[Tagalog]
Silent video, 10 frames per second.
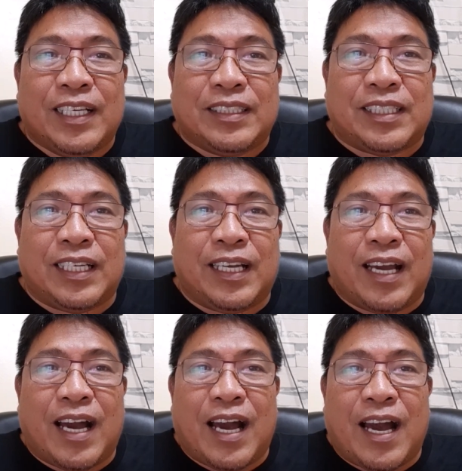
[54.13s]
si
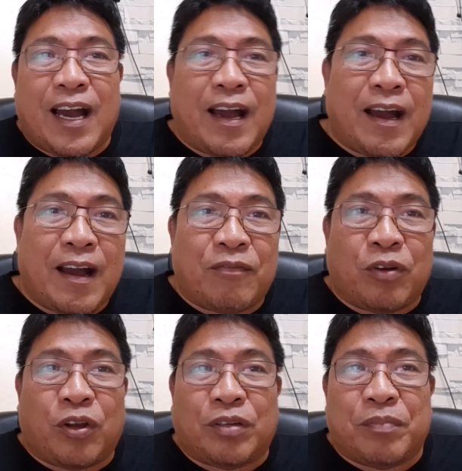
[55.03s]
uh,
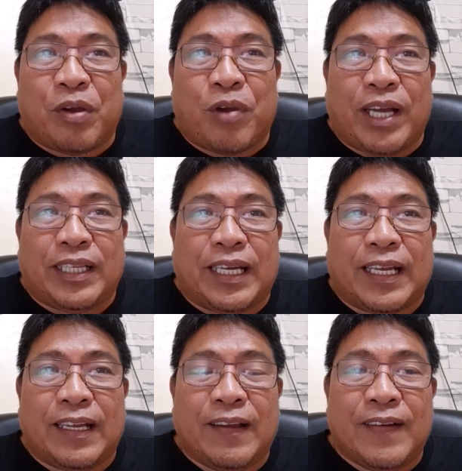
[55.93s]
Floyd
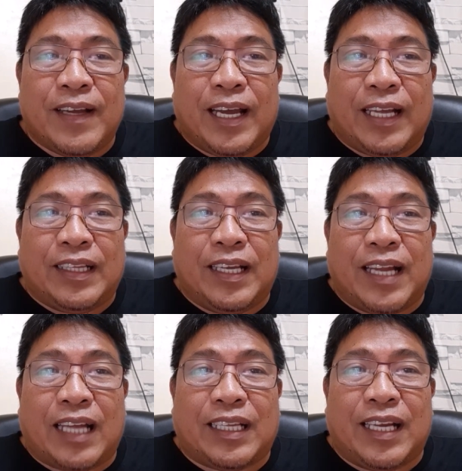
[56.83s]
Mayweather hindi
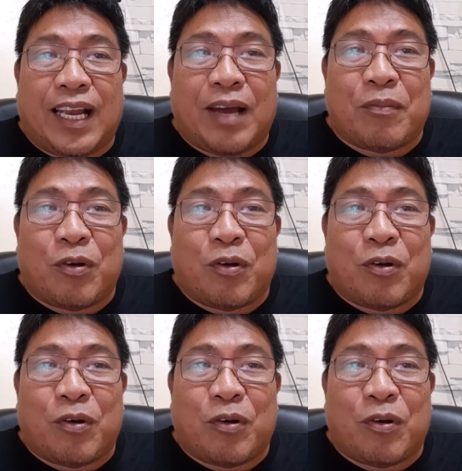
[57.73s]
natin alam